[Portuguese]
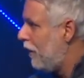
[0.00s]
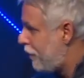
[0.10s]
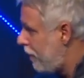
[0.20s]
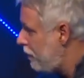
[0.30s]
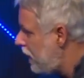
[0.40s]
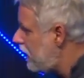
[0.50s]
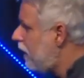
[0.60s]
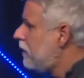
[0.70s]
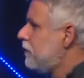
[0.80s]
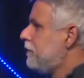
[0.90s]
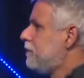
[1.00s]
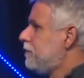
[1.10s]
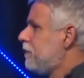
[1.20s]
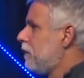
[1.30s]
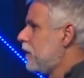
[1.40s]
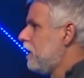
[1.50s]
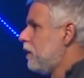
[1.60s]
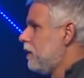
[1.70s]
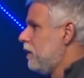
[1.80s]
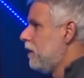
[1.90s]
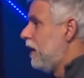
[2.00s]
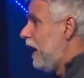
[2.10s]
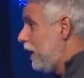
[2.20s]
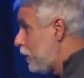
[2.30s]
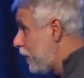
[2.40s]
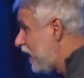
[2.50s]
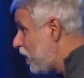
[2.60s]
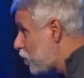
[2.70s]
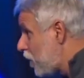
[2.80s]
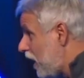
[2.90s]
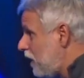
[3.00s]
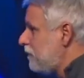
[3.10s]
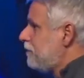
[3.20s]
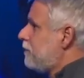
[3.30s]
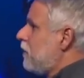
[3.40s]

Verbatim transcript: A família, a igreja